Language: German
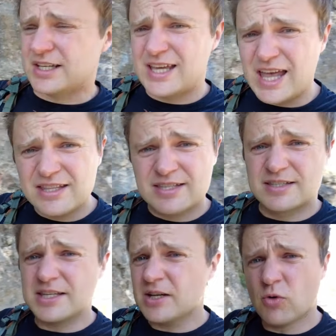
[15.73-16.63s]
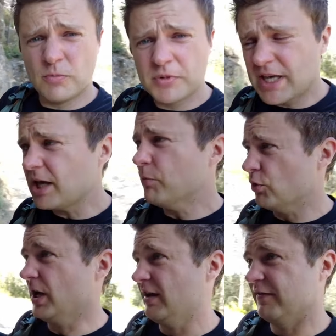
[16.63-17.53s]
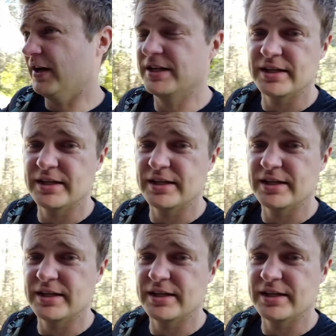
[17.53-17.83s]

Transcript: ihr kennt die Umgebung einfach